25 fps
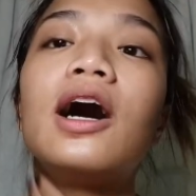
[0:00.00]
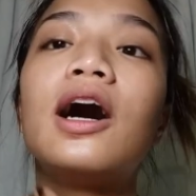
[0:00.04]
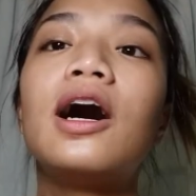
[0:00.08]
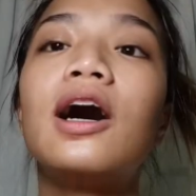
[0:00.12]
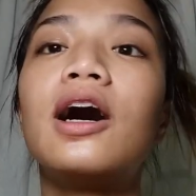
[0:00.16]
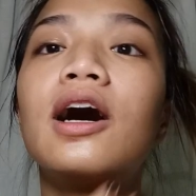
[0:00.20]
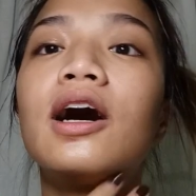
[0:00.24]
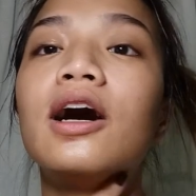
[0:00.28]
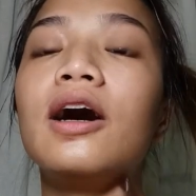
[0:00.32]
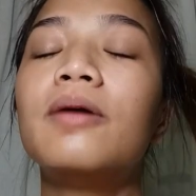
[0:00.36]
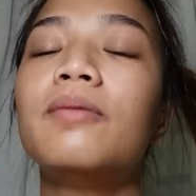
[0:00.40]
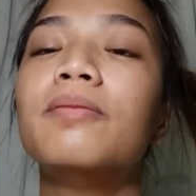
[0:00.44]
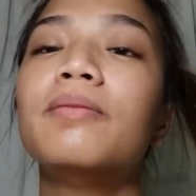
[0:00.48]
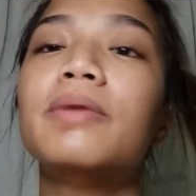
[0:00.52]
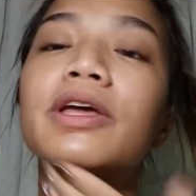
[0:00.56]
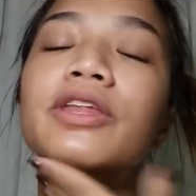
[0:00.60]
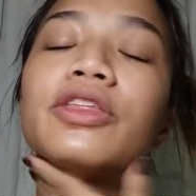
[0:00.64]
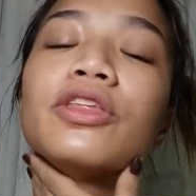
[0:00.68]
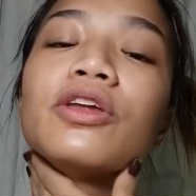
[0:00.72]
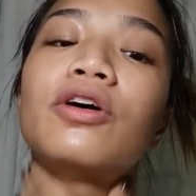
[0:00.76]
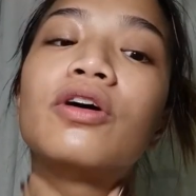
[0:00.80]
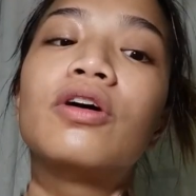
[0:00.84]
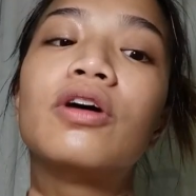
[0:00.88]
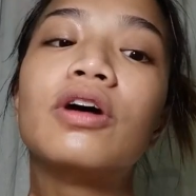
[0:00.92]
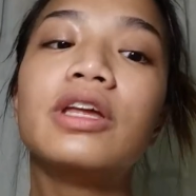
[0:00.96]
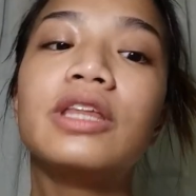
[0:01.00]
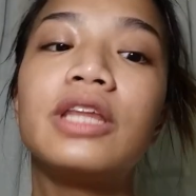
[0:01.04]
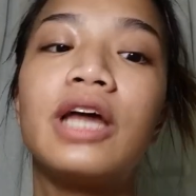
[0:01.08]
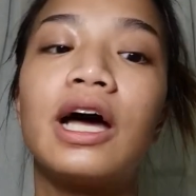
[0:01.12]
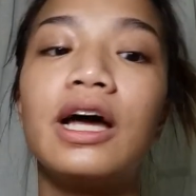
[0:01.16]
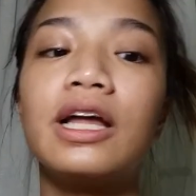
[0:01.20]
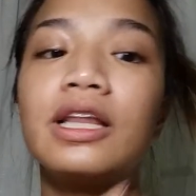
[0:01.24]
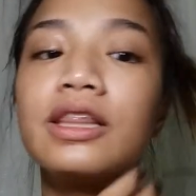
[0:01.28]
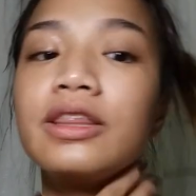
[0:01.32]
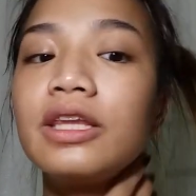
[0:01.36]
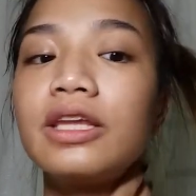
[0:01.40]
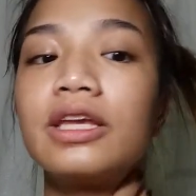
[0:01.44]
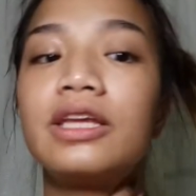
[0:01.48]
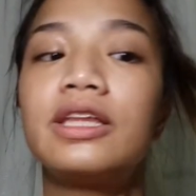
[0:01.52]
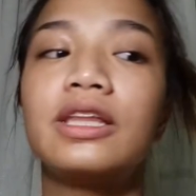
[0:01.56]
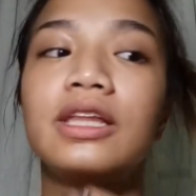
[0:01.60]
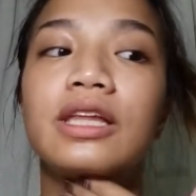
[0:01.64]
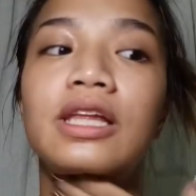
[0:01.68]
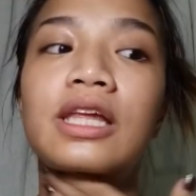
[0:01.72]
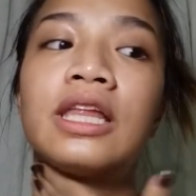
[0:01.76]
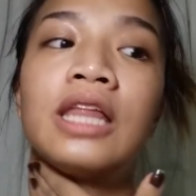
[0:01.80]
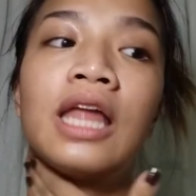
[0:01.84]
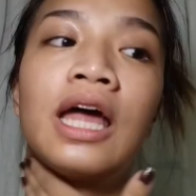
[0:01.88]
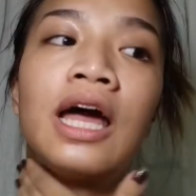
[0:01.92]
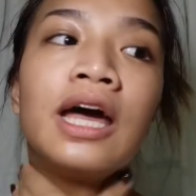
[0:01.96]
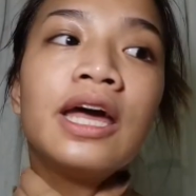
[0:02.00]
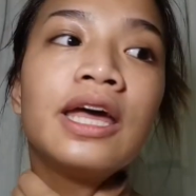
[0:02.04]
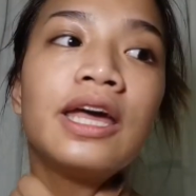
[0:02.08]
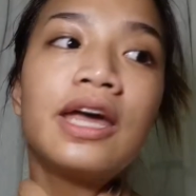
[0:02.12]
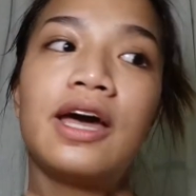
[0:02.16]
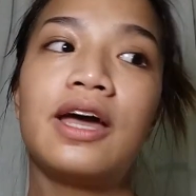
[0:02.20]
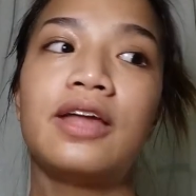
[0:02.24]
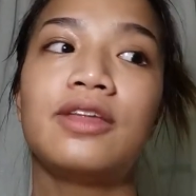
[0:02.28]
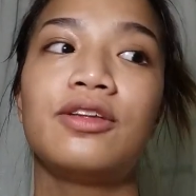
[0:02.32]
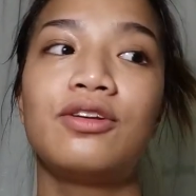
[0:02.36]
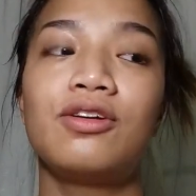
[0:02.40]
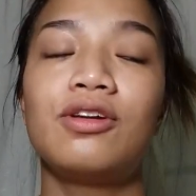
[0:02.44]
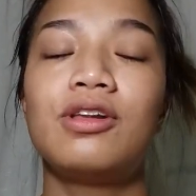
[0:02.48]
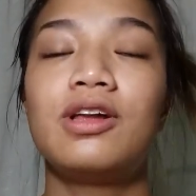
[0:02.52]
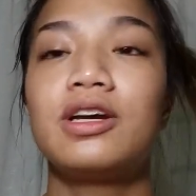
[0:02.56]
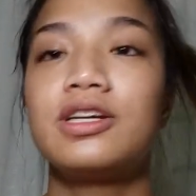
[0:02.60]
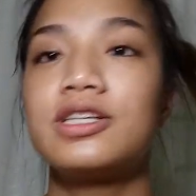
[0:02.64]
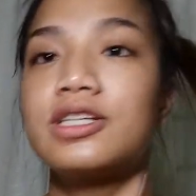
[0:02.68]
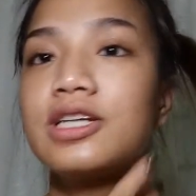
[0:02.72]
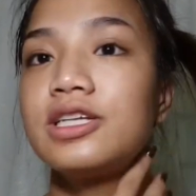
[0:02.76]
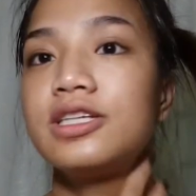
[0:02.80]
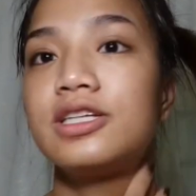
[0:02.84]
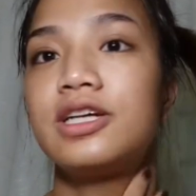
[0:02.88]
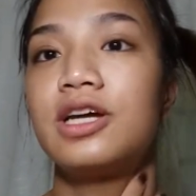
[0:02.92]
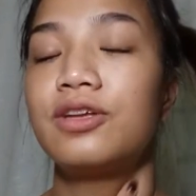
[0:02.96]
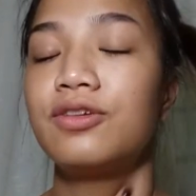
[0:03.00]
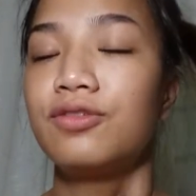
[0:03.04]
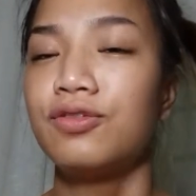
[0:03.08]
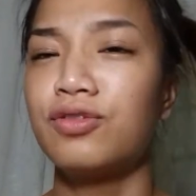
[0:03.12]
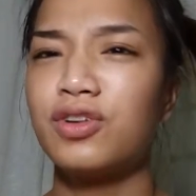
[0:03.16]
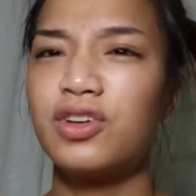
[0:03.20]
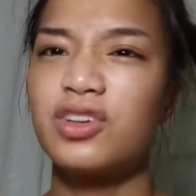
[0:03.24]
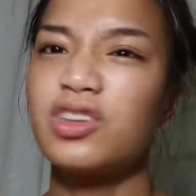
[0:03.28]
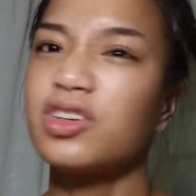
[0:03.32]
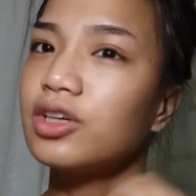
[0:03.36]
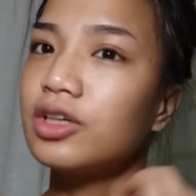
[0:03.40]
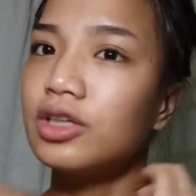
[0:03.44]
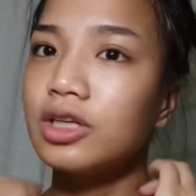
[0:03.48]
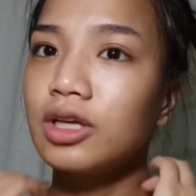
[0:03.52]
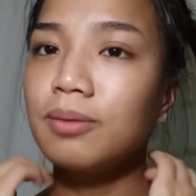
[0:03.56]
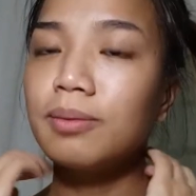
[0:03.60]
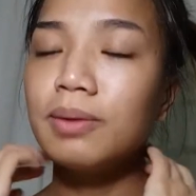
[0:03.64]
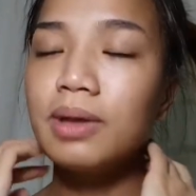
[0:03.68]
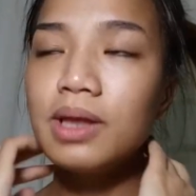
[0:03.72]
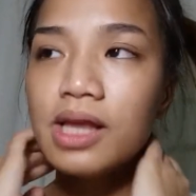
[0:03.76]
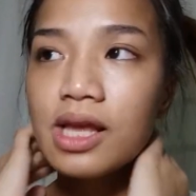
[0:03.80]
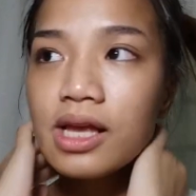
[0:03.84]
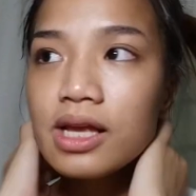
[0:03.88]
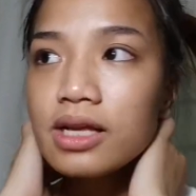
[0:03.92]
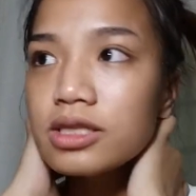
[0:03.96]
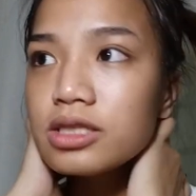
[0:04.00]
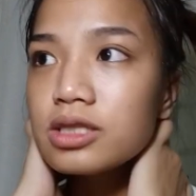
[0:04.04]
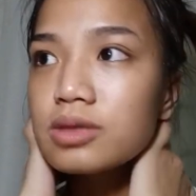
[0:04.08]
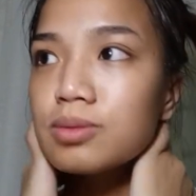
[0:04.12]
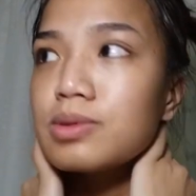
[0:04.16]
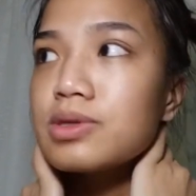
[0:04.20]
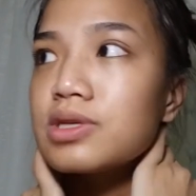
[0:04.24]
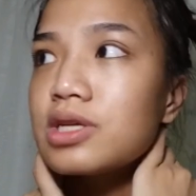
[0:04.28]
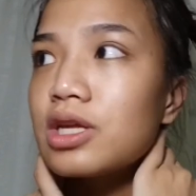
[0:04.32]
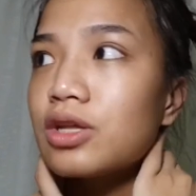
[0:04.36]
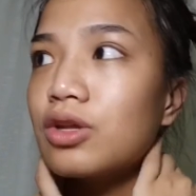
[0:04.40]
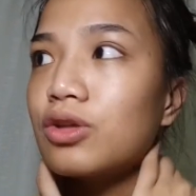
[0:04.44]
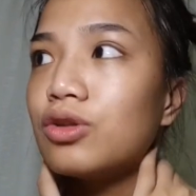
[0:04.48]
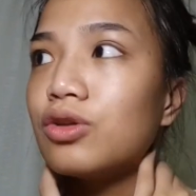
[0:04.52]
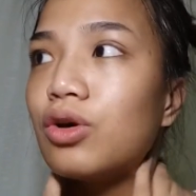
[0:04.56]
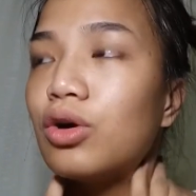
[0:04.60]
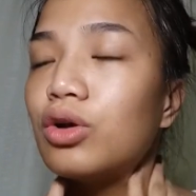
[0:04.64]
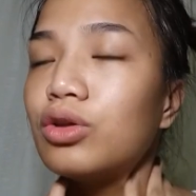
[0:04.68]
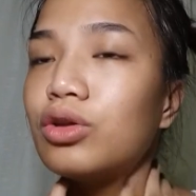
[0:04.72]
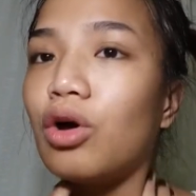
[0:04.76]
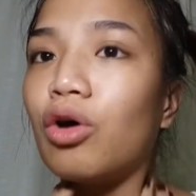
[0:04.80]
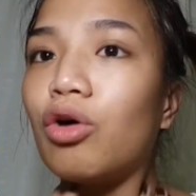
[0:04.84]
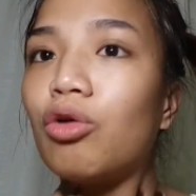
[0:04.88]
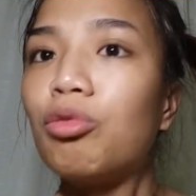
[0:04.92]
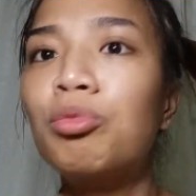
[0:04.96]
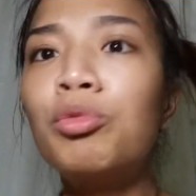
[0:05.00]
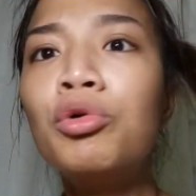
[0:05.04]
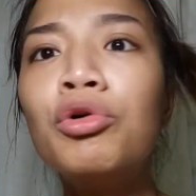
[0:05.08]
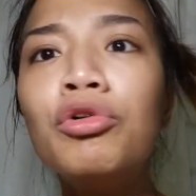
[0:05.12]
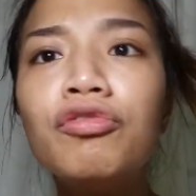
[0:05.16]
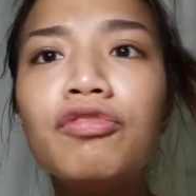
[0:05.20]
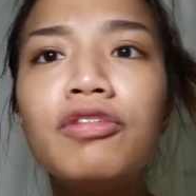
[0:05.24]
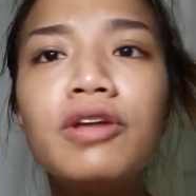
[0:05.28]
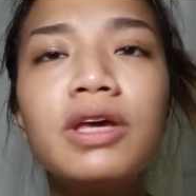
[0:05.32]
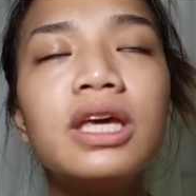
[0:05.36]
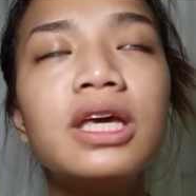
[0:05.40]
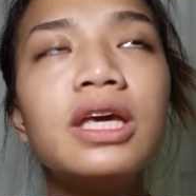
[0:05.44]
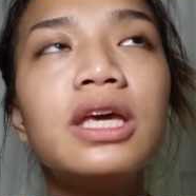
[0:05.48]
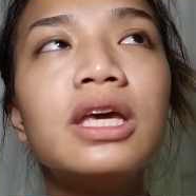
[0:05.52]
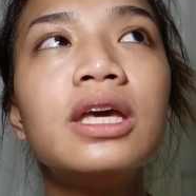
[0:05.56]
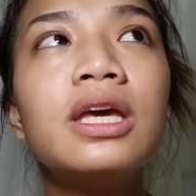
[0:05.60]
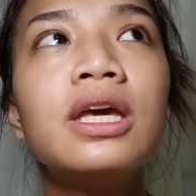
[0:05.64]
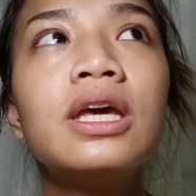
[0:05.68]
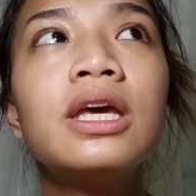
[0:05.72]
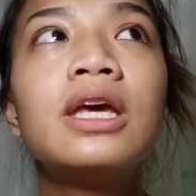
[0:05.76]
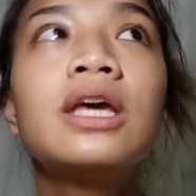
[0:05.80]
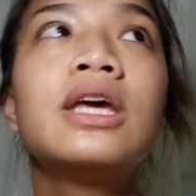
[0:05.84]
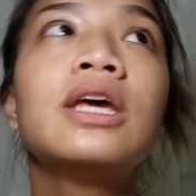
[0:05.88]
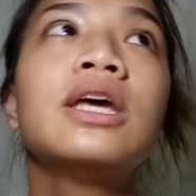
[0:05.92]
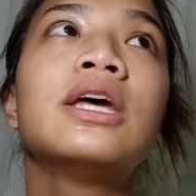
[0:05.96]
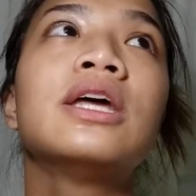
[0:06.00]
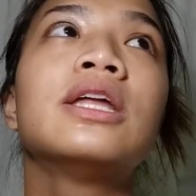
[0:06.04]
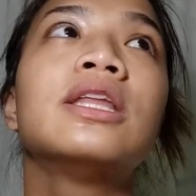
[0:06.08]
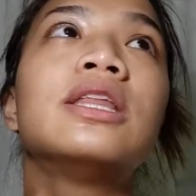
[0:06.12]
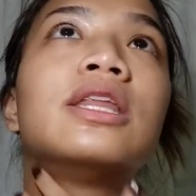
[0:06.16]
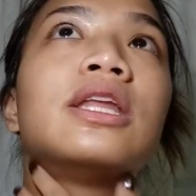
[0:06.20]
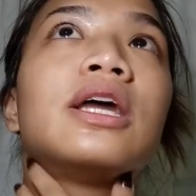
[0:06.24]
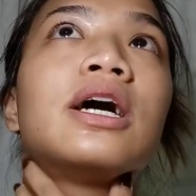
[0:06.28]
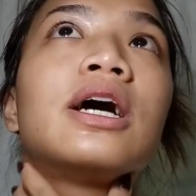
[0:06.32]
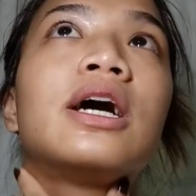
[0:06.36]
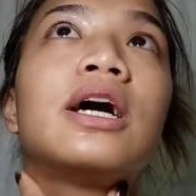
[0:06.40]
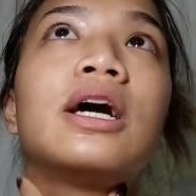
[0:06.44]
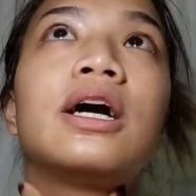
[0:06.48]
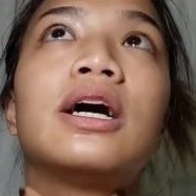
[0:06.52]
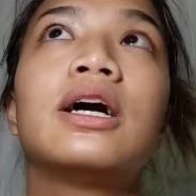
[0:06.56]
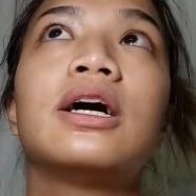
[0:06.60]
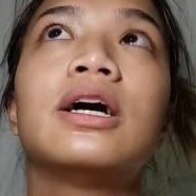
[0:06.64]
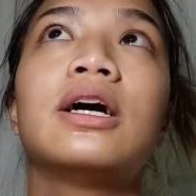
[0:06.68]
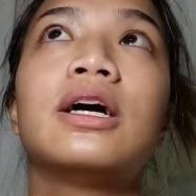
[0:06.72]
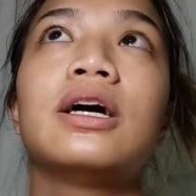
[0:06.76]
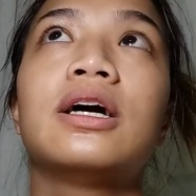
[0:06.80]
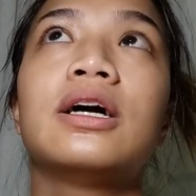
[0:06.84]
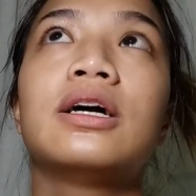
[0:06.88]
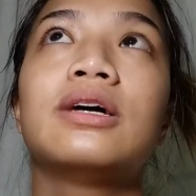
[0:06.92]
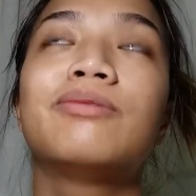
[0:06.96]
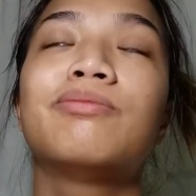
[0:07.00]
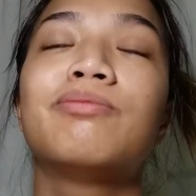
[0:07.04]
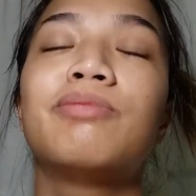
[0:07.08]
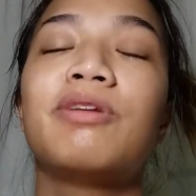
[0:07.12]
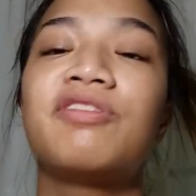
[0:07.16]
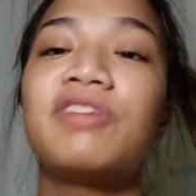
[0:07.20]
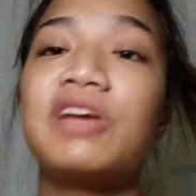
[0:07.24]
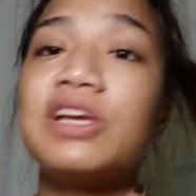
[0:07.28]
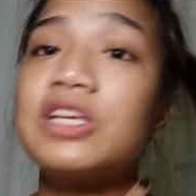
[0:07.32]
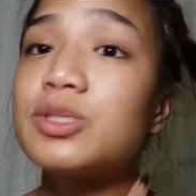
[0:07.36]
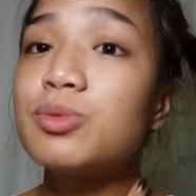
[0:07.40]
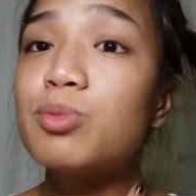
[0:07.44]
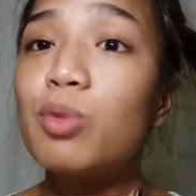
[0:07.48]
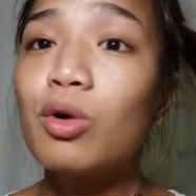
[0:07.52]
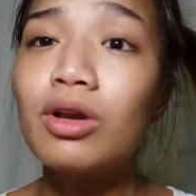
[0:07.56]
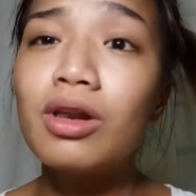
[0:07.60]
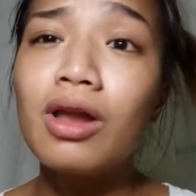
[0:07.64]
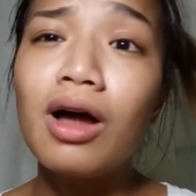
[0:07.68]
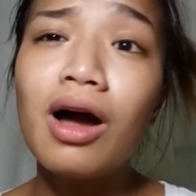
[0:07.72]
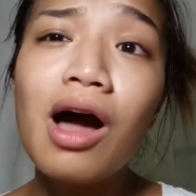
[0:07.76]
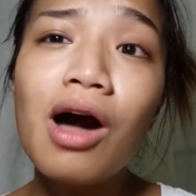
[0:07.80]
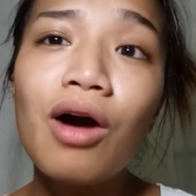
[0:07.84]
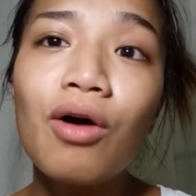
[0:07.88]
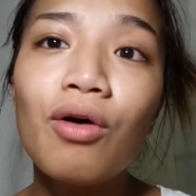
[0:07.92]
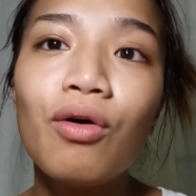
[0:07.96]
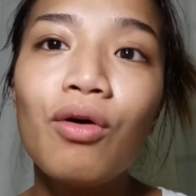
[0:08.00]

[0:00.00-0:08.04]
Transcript: Um, ito, ina inahayaan ko lang siya dyan for 30 minutes. Minsan nanood ako movie, nag-Facebook lang